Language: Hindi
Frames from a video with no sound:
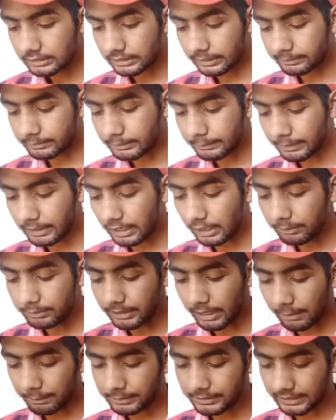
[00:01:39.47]
सबसे पहले हम
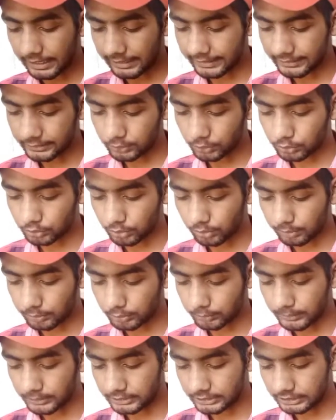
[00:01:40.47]
यहाँ पे जाएंगे दोस्तों
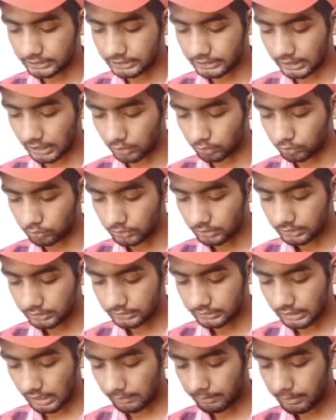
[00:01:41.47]
आपको मैं चीज़ दिखा दूँ
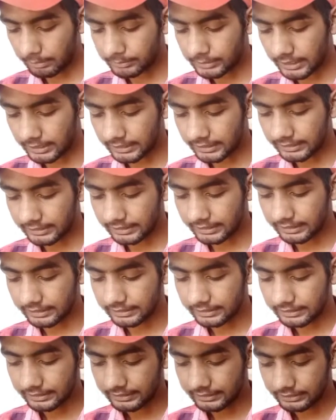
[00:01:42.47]
यहाँ पे हम जाएंगे
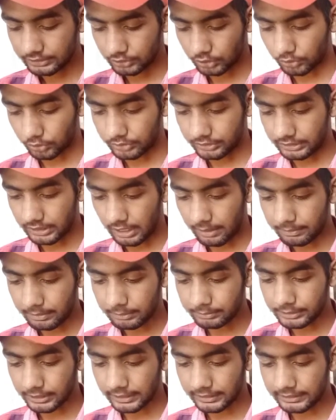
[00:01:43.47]
सॉरी यहाँ पे
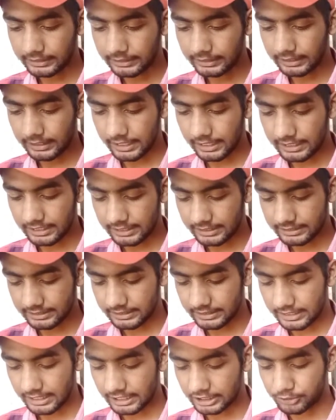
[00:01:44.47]
हम जाएंगे
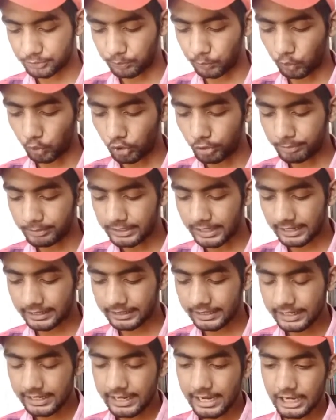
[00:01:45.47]
एक्सप्लोर पे
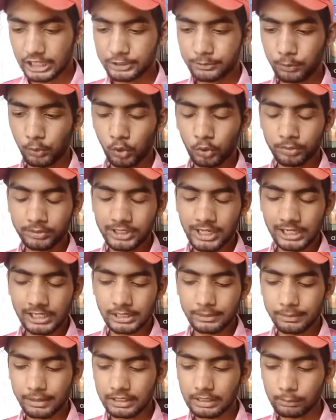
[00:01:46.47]
जाएंगे एक्सप्लोर पे जाने
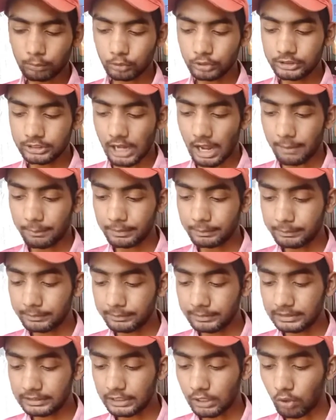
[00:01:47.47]
के बाद आपको यहाँ पे
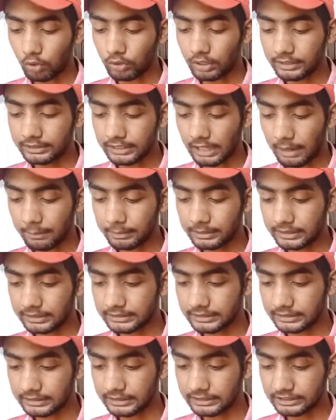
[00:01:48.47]
मिलता होगा यहाँ पे देख
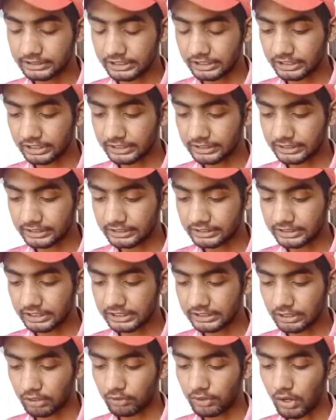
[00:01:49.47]
सकते हैं इस टिकट के नीचे
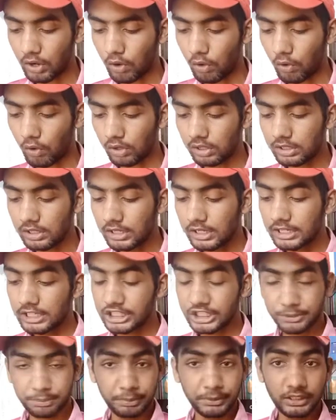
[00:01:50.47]
लिखा होगा ऑल
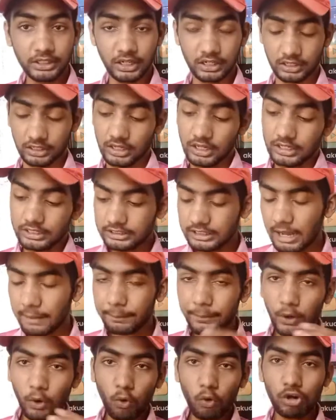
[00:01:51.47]
स्पिनर यहाँ
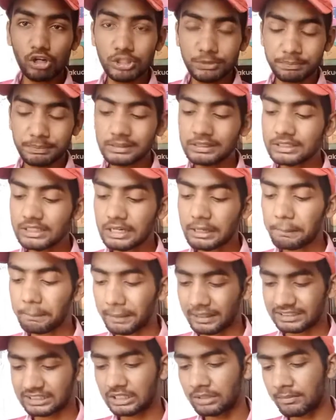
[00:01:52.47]
पे ऑल स्पिन करके
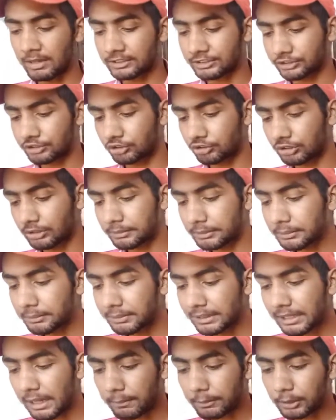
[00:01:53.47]
पैसा कमा सकते हो सबसे
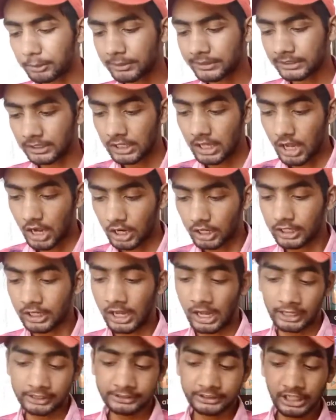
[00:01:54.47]
पहले आपके पास अगर
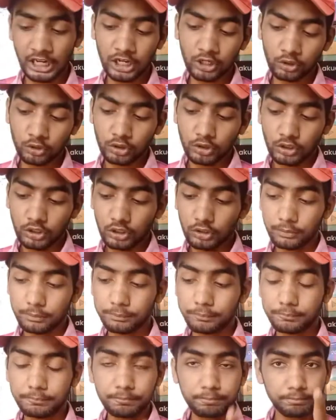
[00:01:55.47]
हज़ार
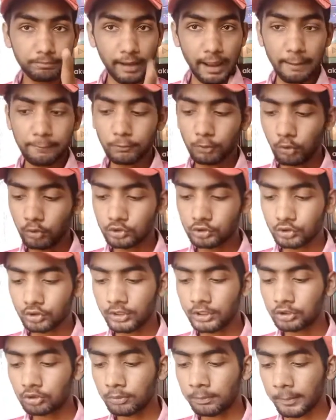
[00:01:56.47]
फैम कोइंस
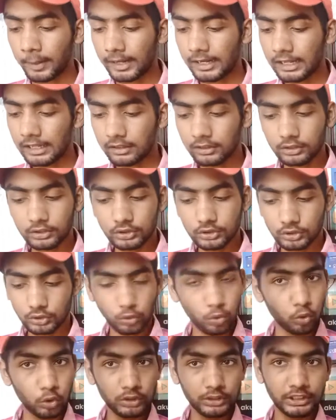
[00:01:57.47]
होंगे तो पहला
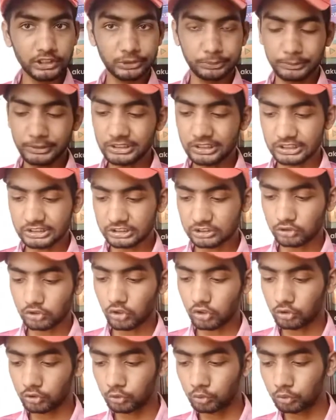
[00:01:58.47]
खोल के स्पिन कर सकते
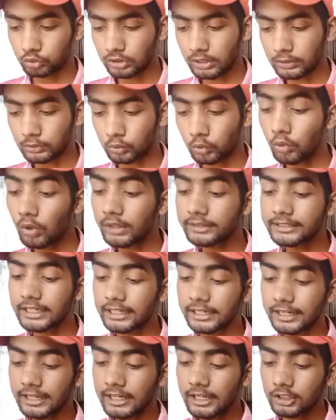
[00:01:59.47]
हो अगर दूसरा दो
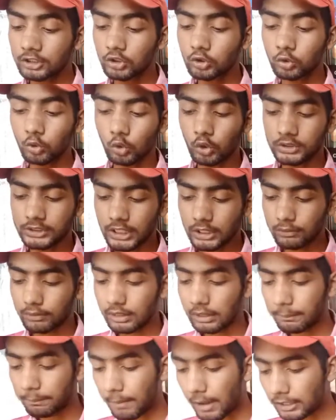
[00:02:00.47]
हज़ार है तो दो हज़ार
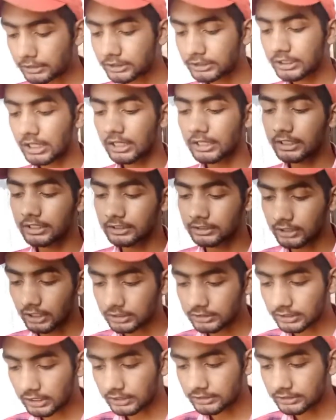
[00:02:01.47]
वाला पाँच हज़ार है दस